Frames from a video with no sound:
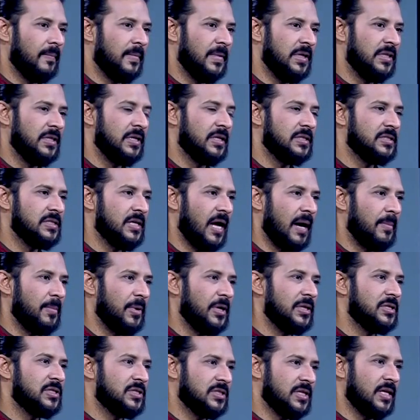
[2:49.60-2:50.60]
ঈদের যে
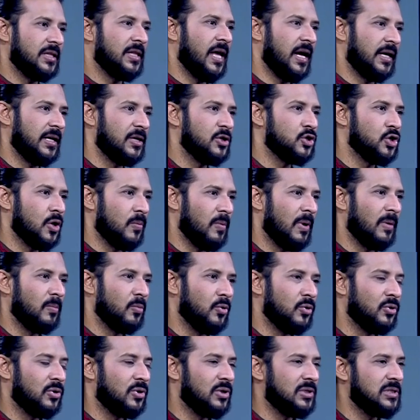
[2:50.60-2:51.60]
আমেজটা থাকে সবার
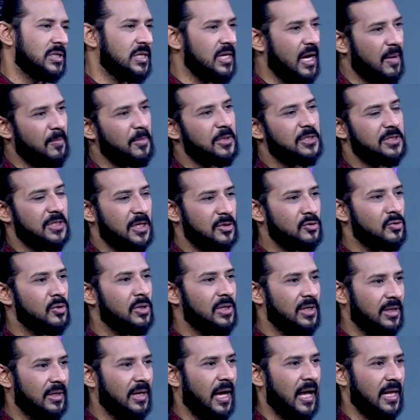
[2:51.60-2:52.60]
মধ্যে সেই আমেজটা আসলে
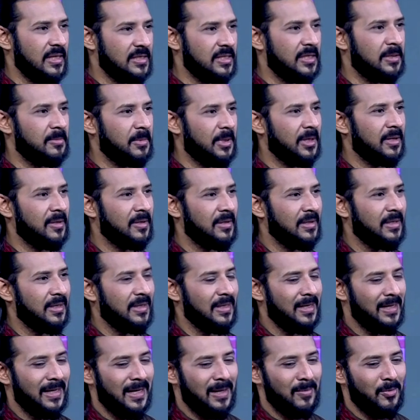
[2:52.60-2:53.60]
আছে এবার
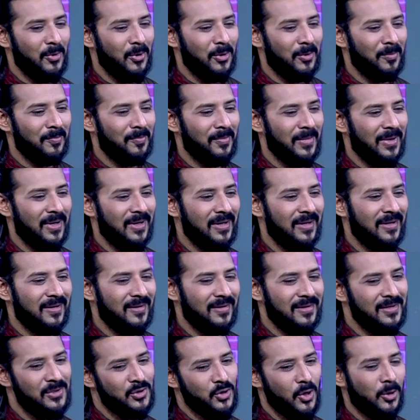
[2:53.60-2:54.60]
এবং
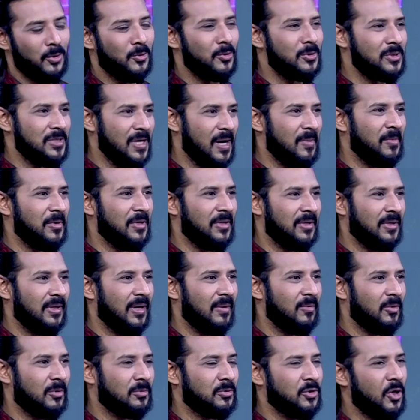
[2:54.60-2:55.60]
এনজয় করছি আমি
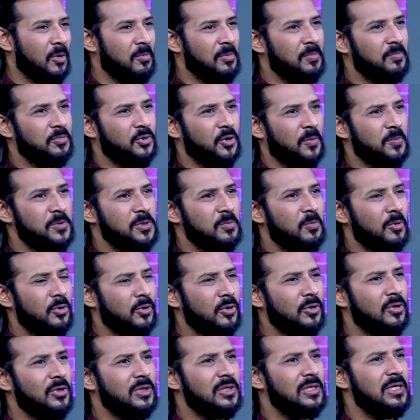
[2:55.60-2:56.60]
এবং সব সবচেয়ে বড়
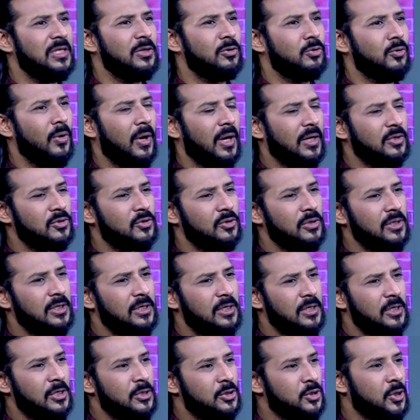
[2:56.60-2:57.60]
কথা ঈদ তো আসলে
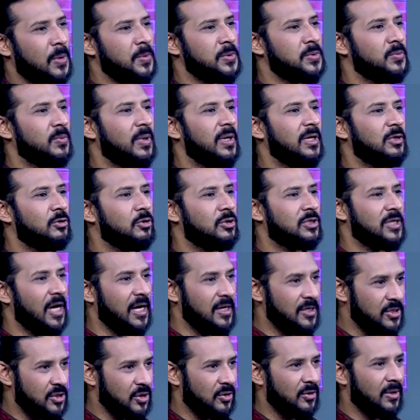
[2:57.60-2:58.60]
সবসময় একটু
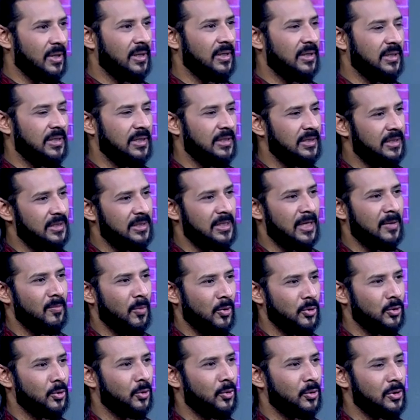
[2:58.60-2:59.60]
ট্র্যাডিশনাল ঈদ ঈদের
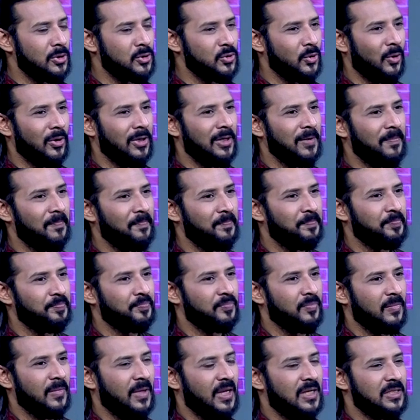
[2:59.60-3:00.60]
মতো করে চলে
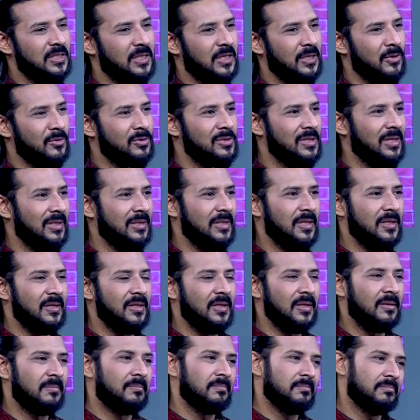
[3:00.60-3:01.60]
সেটা হচ্ছে ঈদের
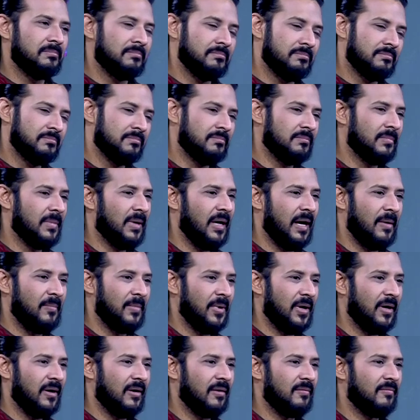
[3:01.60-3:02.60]
দিন
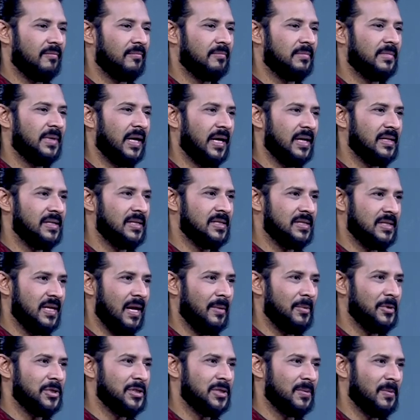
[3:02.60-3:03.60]
আমরা দেখা যাচ্ছে
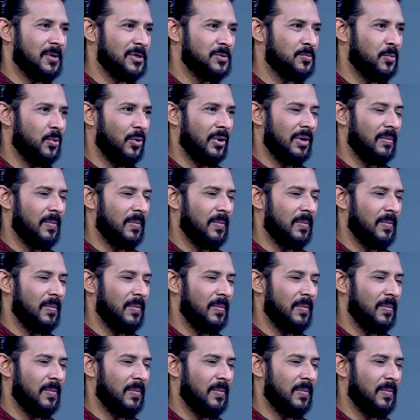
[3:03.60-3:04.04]
নামাজ টামাজ পড়ে